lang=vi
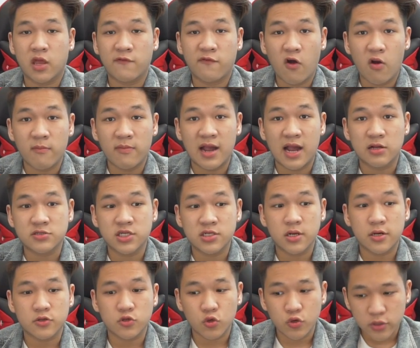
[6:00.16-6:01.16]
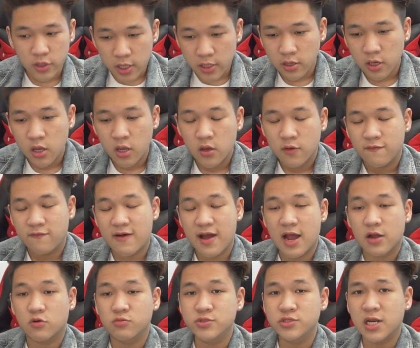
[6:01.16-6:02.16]
cái form áo chất lượng tốt nhất
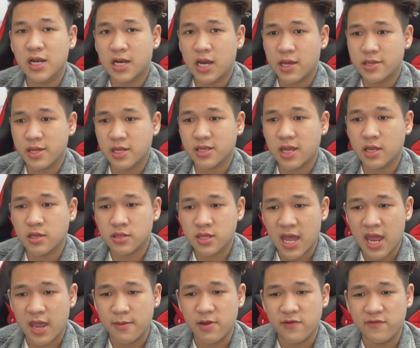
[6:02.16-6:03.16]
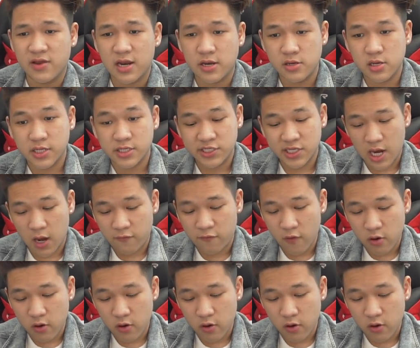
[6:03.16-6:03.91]
và cũng như là cái giá thành rẻ bởi vì là những chiếc áo